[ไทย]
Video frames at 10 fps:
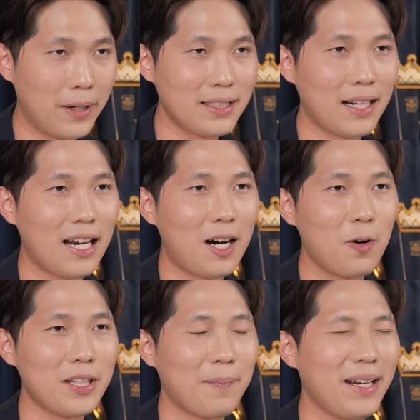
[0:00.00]
บริษัทเรา
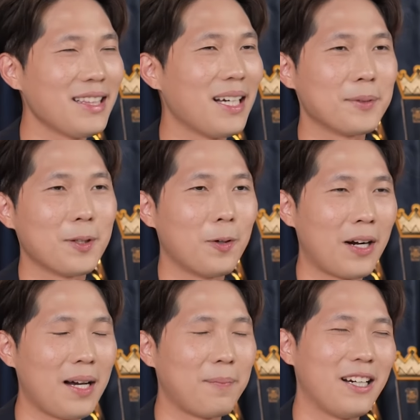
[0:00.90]
ยังไม่ได้เติบโตระ
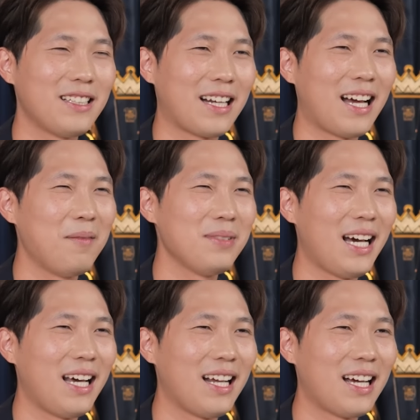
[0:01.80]
ดับบริษัทข้ามชา
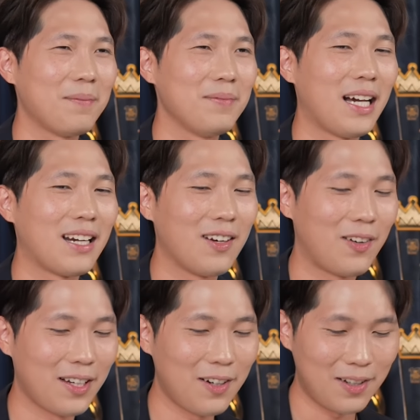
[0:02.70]
ตินะครับอย่างน้อย
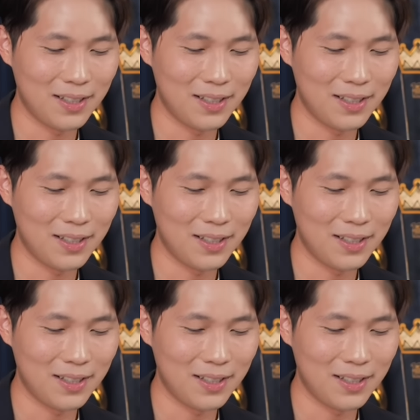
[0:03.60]
ก็